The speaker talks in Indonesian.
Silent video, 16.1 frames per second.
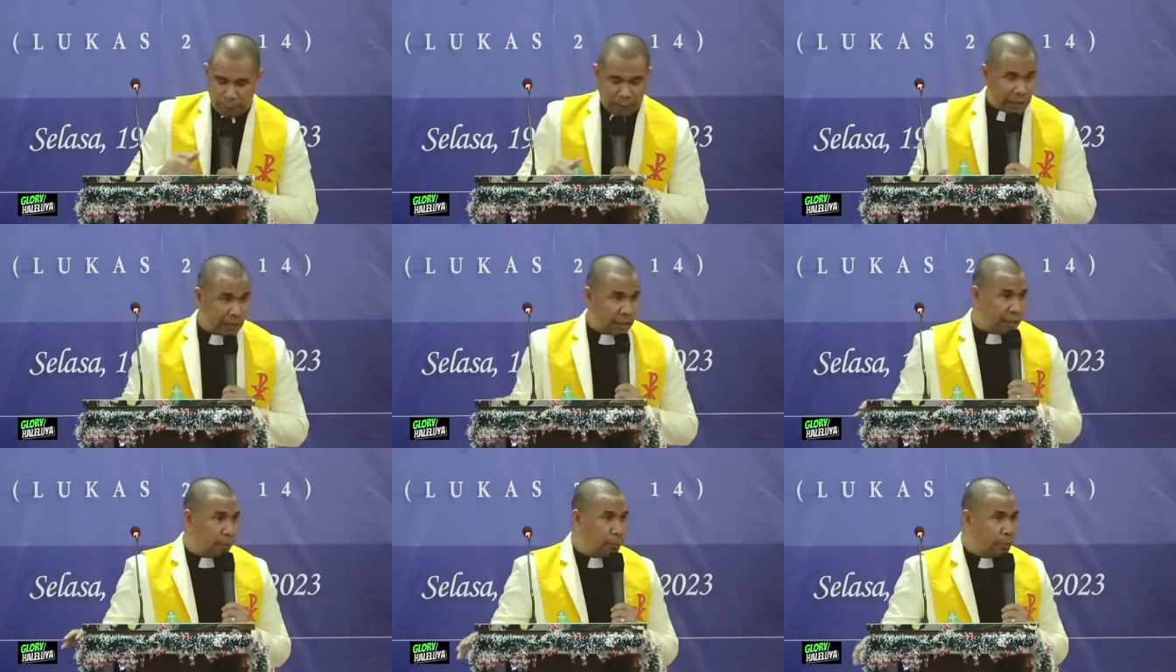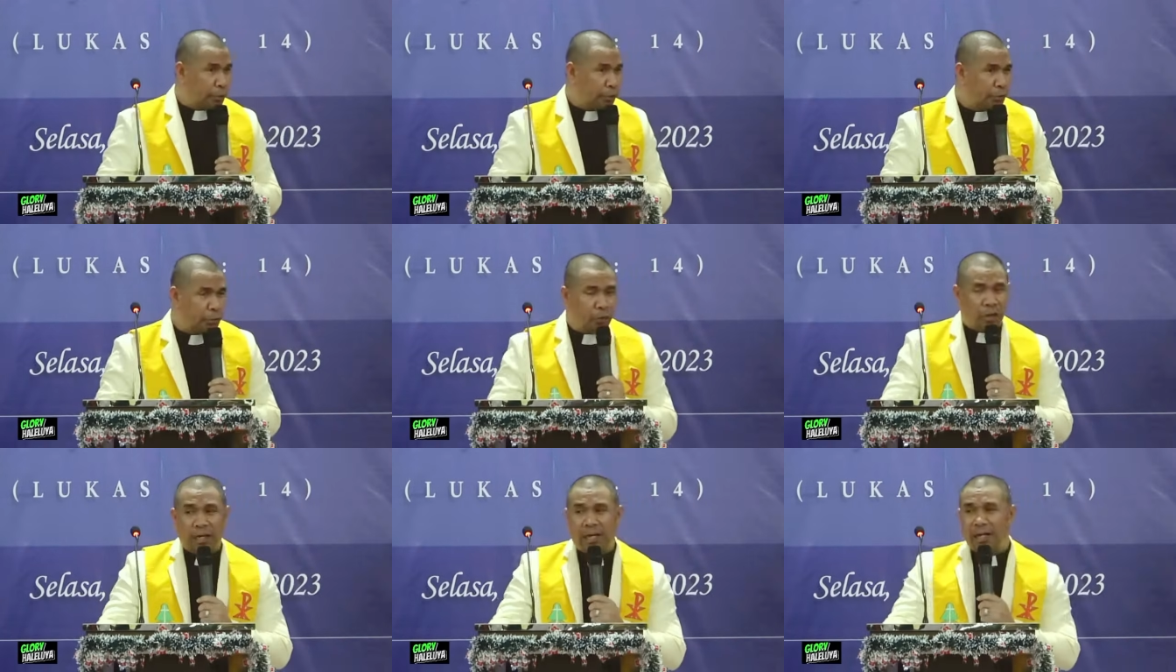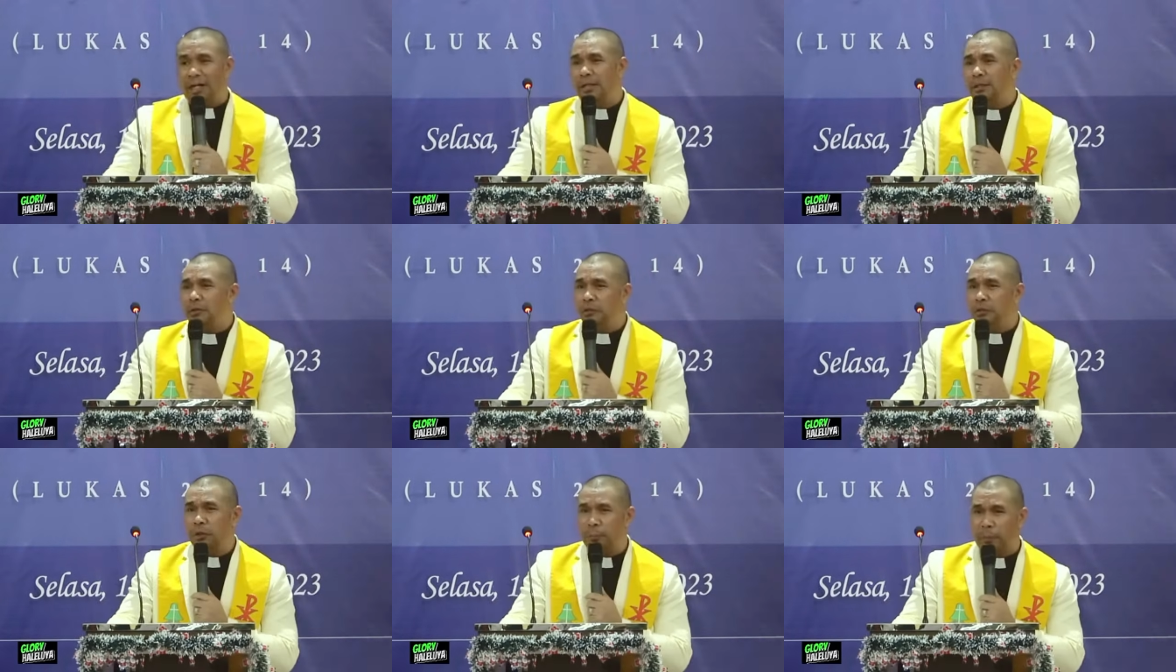Mari kita berdoa
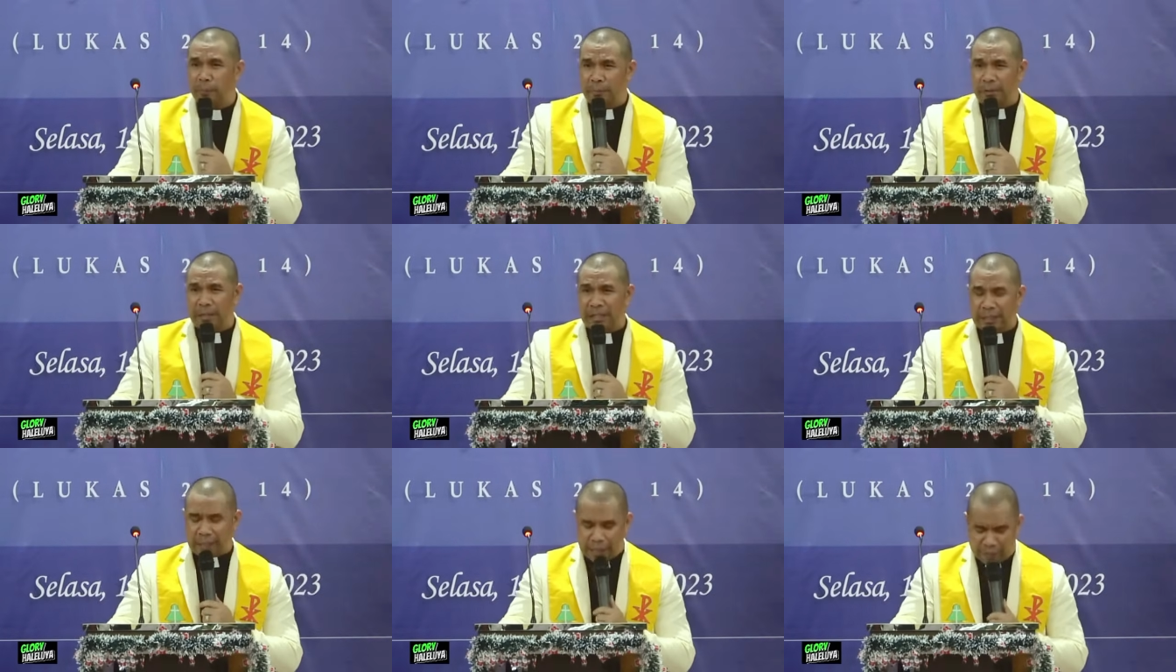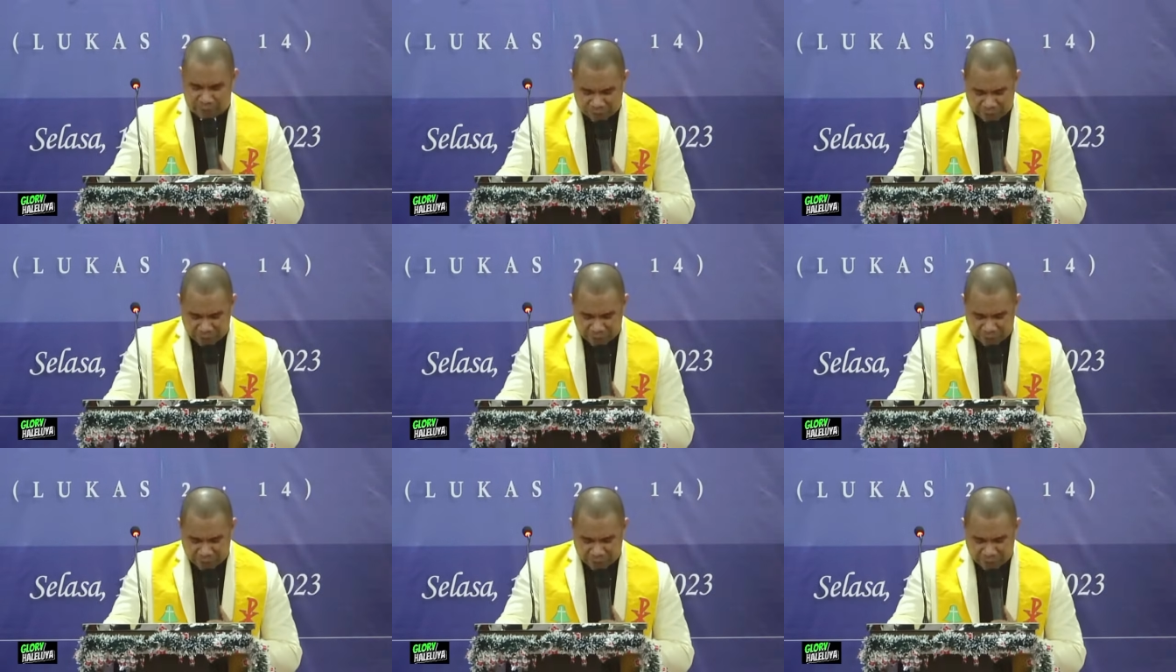untuk pemberitaan